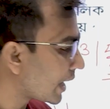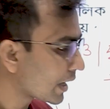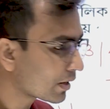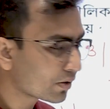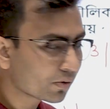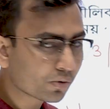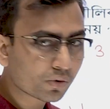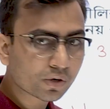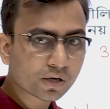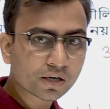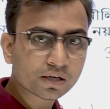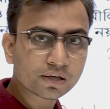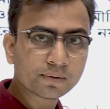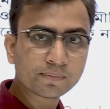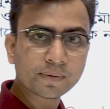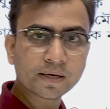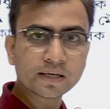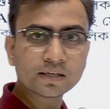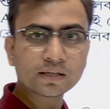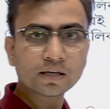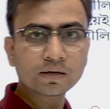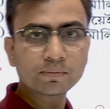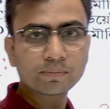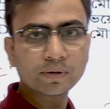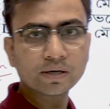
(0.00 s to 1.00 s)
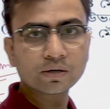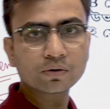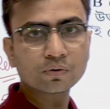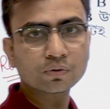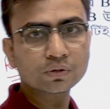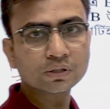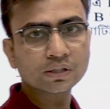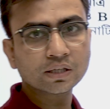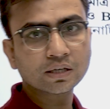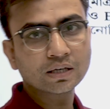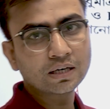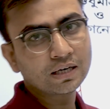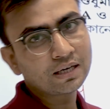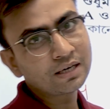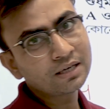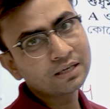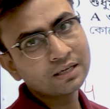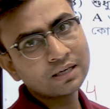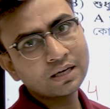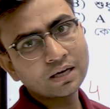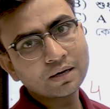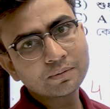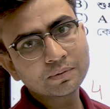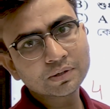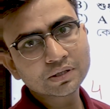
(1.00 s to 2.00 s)
ভাগ করে রিমাইন্ডার বের করতে গেলে
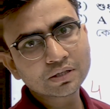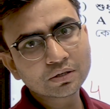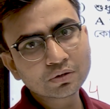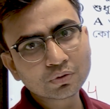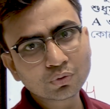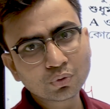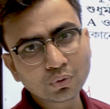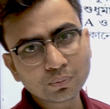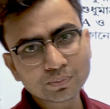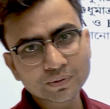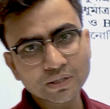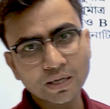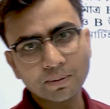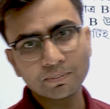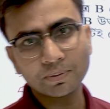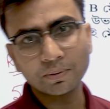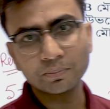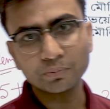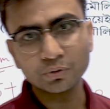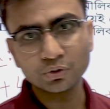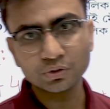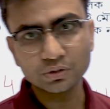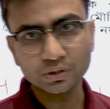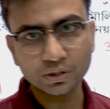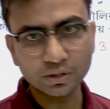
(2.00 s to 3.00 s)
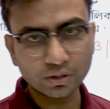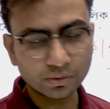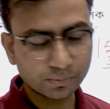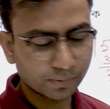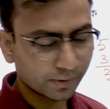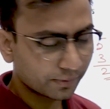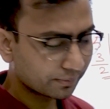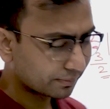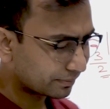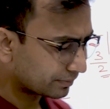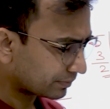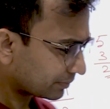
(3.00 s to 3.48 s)
আমাদের খুব চাপে পড়তে হবে